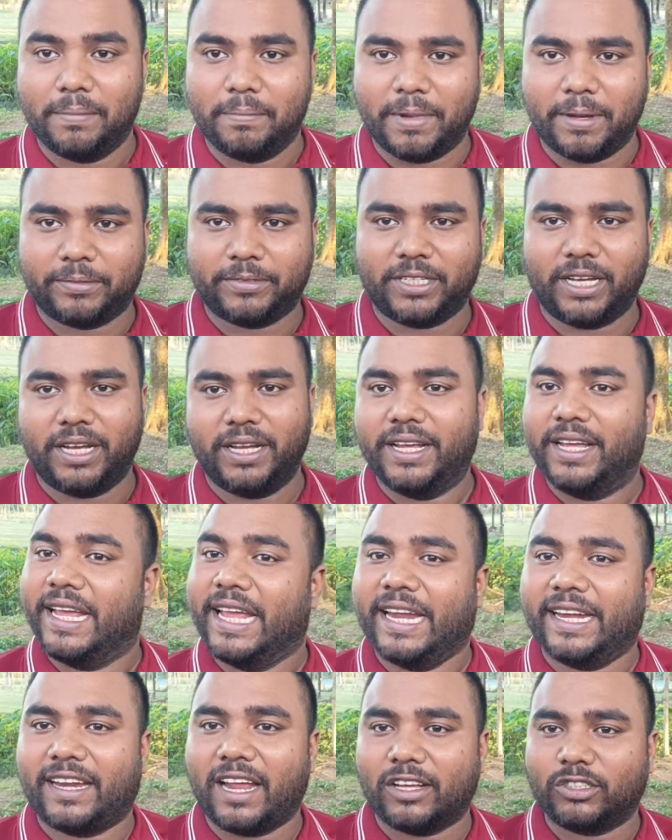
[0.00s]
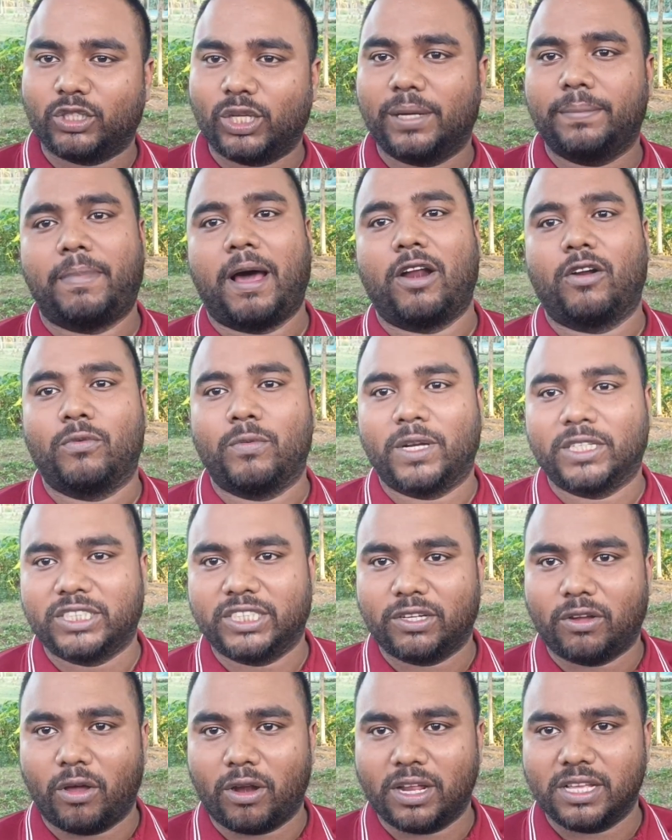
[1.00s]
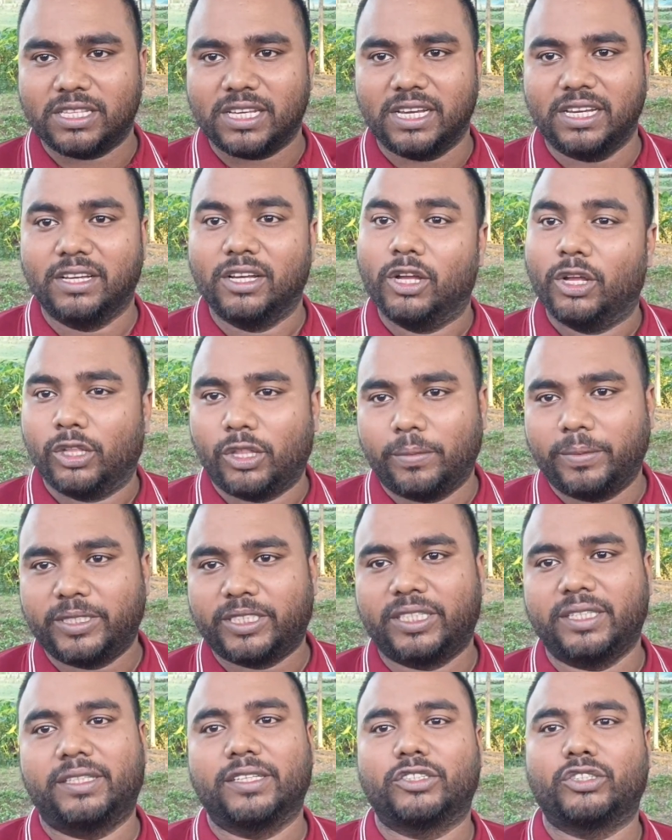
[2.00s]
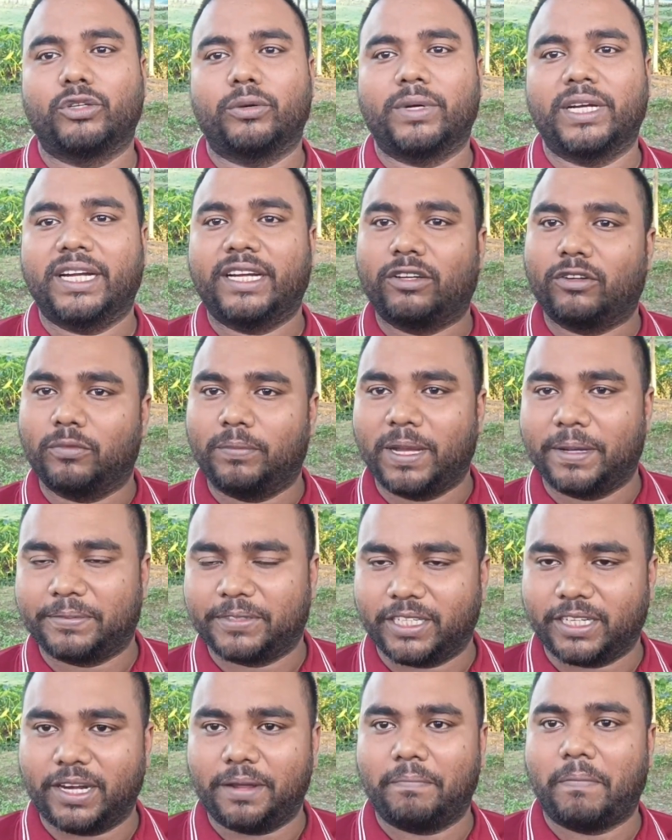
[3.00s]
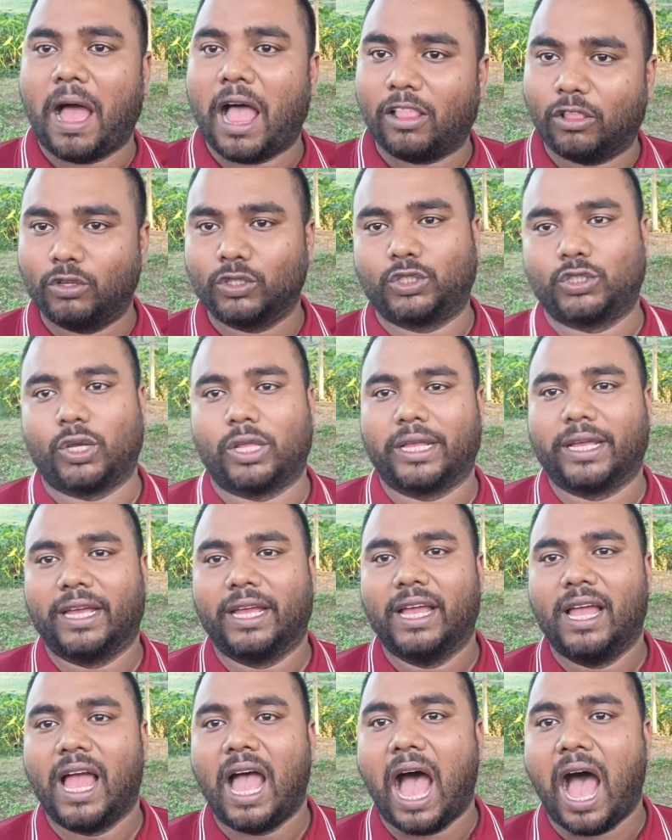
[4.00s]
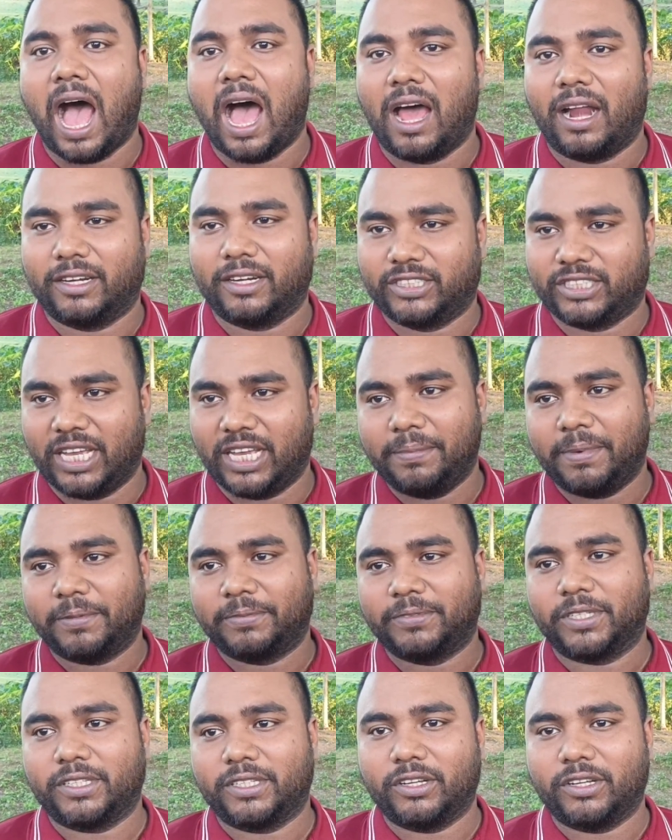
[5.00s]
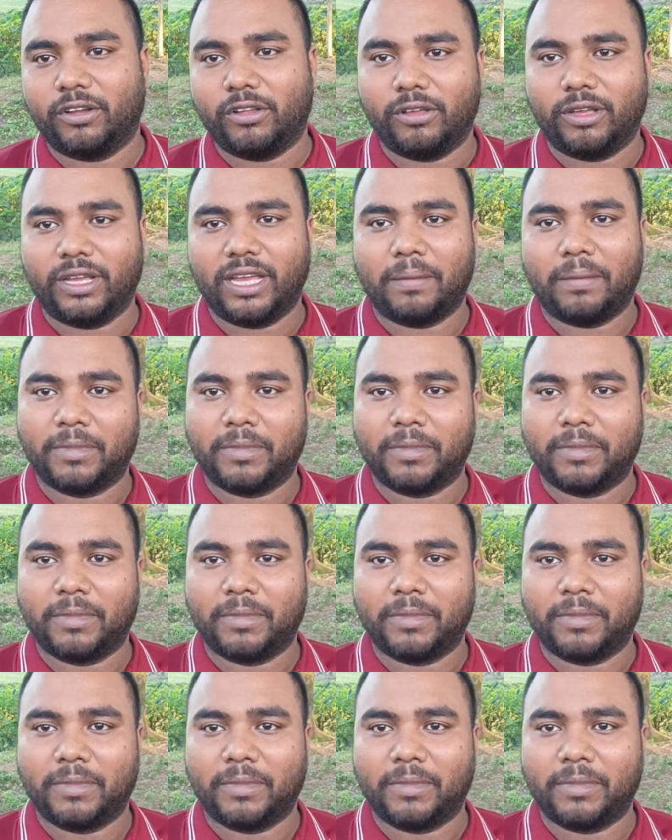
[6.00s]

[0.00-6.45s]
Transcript: ব্যবসা এটা আসলে বারো মাসই করা যায় তবে শীতের সময় একটু ব্যবসাটা ভালো চলে আর সেই ব্যবসাটি হলো গিয়ে